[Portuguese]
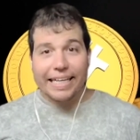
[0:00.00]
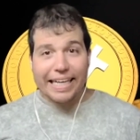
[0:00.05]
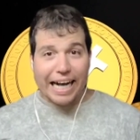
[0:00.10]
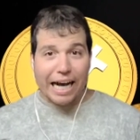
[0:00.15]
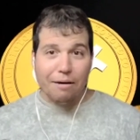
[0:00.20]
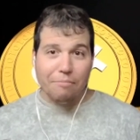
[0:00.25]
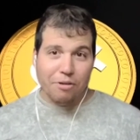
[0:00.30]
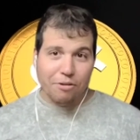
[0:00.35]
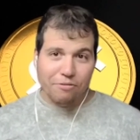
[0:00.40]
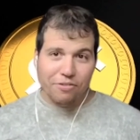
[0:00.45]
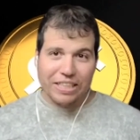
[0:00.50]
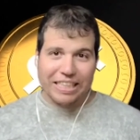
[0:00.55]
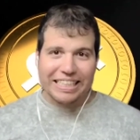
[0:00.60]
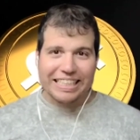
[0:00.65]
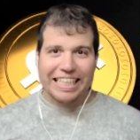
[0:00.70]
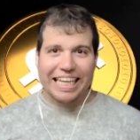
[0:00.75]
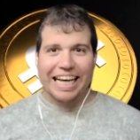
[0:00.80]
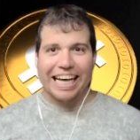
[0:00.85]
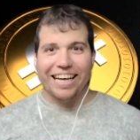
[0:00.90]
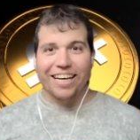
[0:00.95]
Cabe
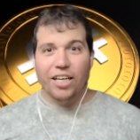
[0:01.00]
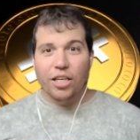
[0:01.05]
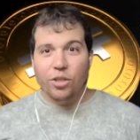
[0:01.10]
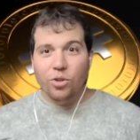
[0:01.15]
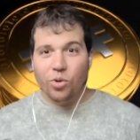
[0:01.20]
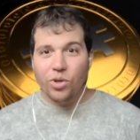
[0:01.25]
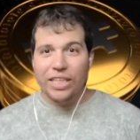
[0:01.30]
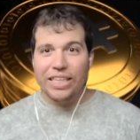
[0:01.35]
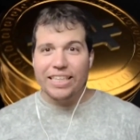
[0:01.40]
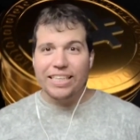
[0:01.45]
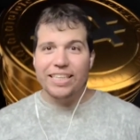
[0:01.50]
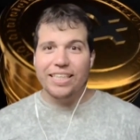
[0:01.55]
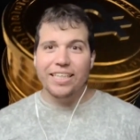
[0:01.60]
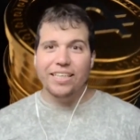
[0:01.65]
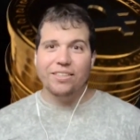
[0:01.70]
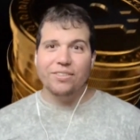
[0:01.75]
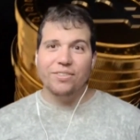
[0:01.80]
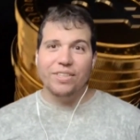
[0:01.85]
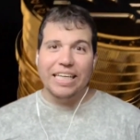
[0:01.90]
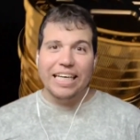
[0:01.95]
frisar, no
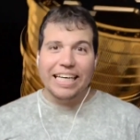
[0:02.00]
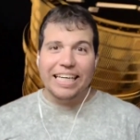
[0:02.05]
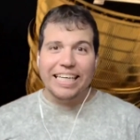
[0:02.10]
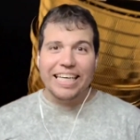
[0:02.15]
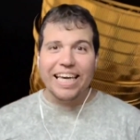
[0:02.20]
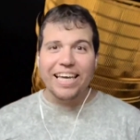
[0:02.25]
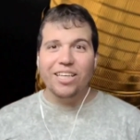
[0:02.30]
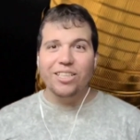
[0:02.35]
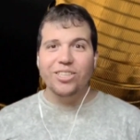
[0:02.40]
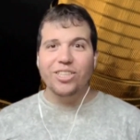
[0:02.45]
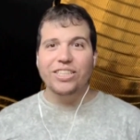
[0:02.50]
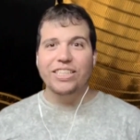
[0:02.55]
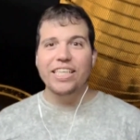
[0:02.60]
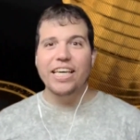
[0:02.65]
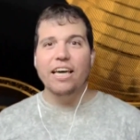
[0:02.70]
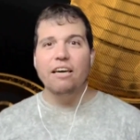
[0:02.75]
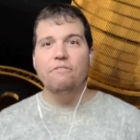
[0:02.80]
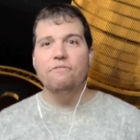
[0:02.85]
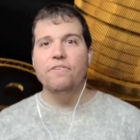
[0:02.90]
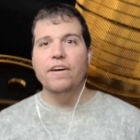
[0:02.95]
entanto, que isso
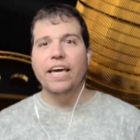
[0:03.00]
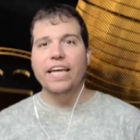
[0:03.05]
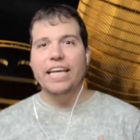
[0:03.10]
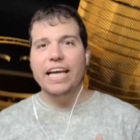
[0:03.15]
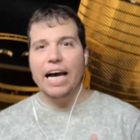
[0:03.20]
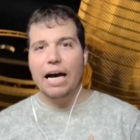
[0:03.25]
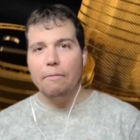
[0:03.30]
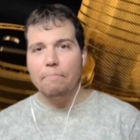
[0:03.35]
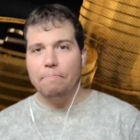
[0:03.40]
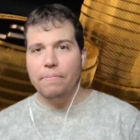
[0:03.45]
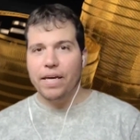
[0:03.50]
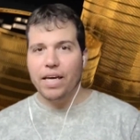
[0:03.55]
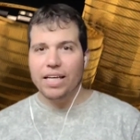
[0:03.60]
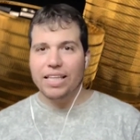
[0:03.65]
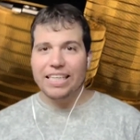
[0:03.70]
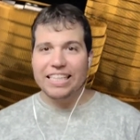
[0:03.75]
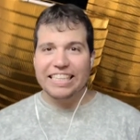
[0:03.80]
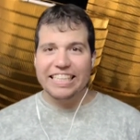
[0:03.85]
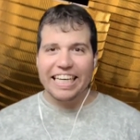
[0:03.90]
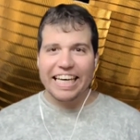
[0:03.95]
se refere a
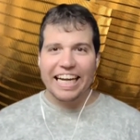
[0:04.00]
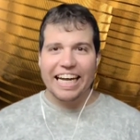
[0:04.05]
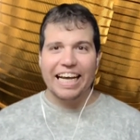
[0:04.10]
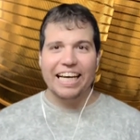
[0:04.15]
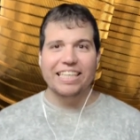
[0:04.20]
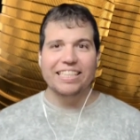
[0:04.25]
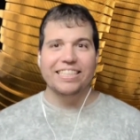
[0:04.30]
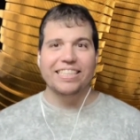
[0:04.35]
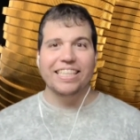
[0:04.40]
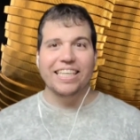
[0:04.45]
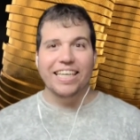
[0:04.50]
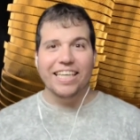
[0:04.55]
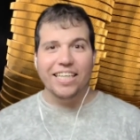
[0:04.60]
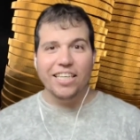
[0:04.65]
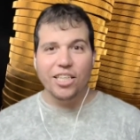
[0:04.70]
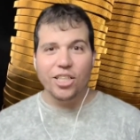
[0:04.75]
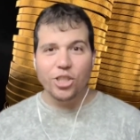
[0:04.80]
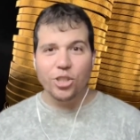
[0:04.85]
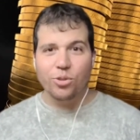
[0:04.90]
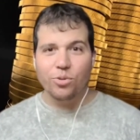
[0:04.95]
perdas gerais,
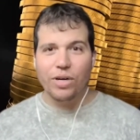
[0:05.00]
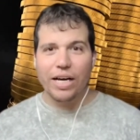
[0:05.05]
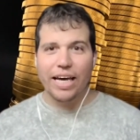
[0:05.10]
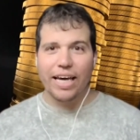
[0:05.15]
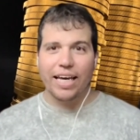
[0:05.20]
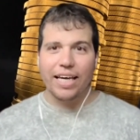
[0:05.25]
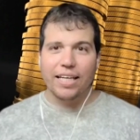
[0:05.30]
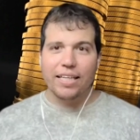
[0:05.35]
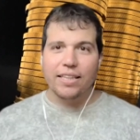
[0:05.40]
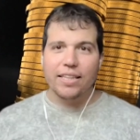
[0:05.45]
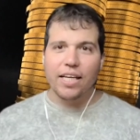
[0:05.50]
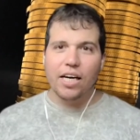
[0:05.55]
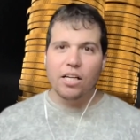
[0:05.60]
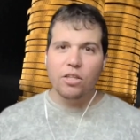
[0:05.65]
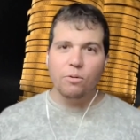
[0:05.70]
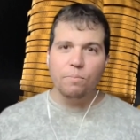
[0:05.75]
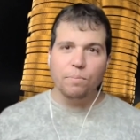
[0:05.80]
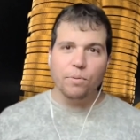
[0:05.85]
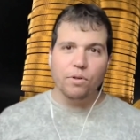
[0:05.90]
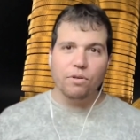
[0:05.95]
isto é,
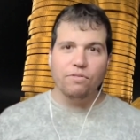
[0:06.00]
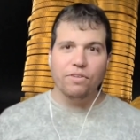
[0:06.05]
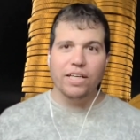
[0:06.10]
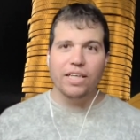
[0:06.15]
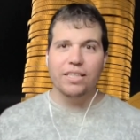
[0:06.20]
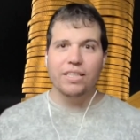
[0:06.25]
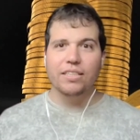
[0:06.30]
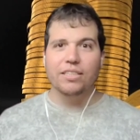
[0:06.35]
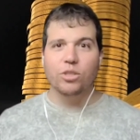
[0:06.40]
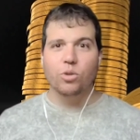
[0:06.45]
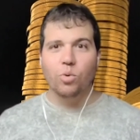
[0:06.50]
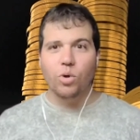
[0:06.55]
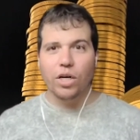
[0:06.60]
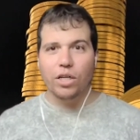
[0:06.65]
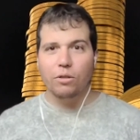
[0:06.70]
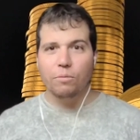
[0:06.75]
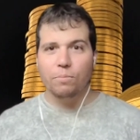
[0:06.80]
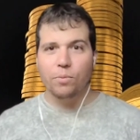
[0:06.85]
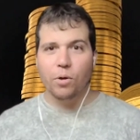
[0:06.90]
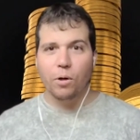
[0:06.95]
tanto por vendas
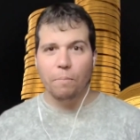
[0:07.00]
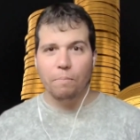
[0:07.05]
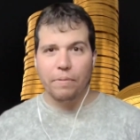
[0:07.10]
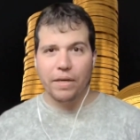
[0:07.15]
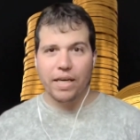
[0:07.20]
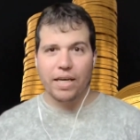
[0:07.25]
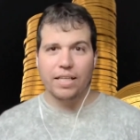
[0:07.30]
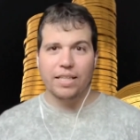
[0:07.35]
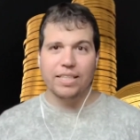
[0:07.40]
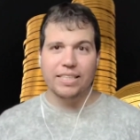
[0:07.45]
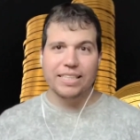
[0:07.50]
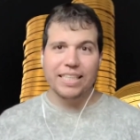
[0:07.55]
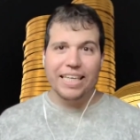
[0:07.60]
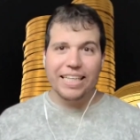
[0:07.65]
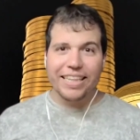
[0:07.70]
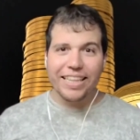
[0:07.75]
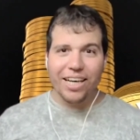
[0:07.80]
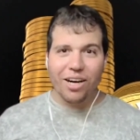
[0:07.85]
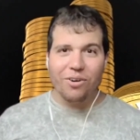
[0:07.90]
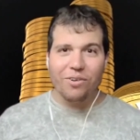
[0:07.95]
quanto por perdas
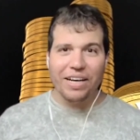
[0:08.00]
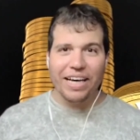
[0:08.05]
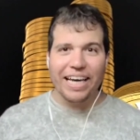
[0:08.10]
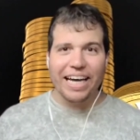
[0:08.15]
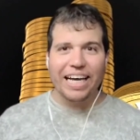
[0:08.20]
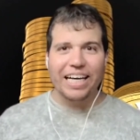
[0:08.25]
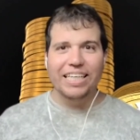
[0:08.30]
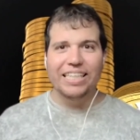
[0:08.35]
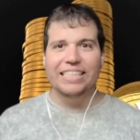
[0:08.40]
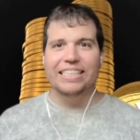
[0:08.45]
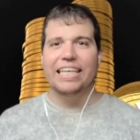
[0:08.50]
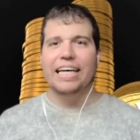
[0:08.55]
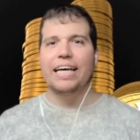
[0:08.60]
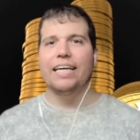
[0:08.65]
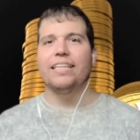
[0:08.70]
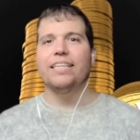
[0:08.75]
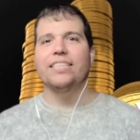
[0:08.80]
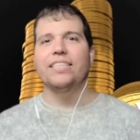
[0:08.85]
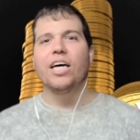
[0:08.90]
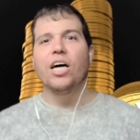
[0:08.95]
não
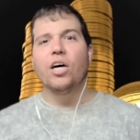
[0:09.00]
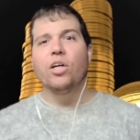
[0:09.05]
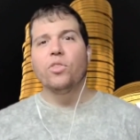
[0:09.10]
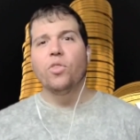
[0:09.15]
realizadas.